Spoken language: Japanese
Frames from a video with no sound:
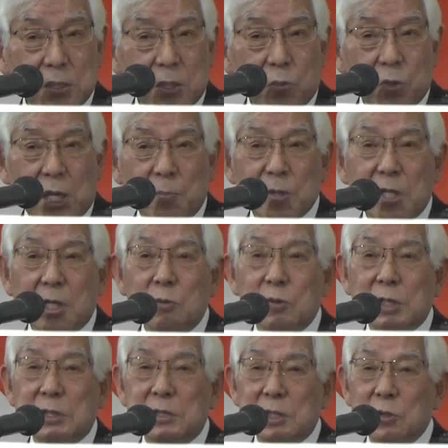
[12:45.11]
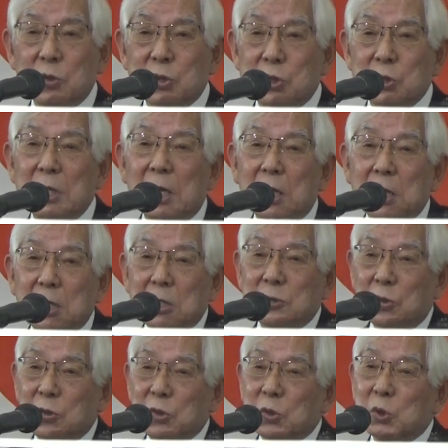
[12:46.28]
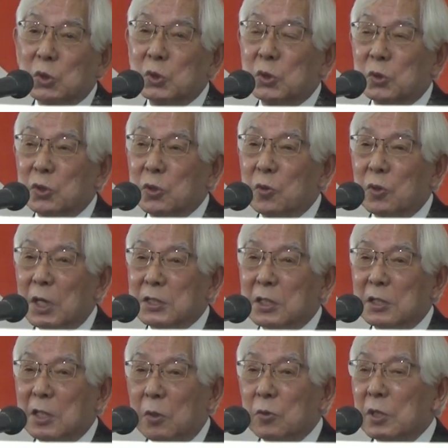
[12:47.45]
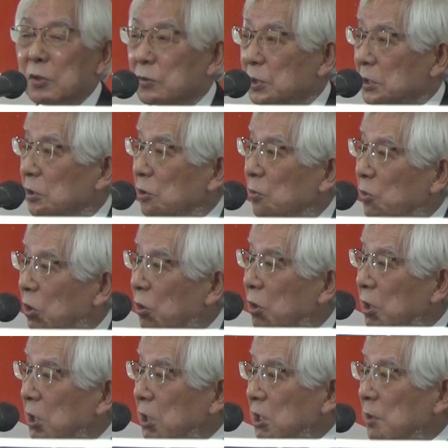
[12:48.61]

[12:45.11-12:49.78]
でこれアメリカのですね優秀なそういう運用会社に頼んでるんですけども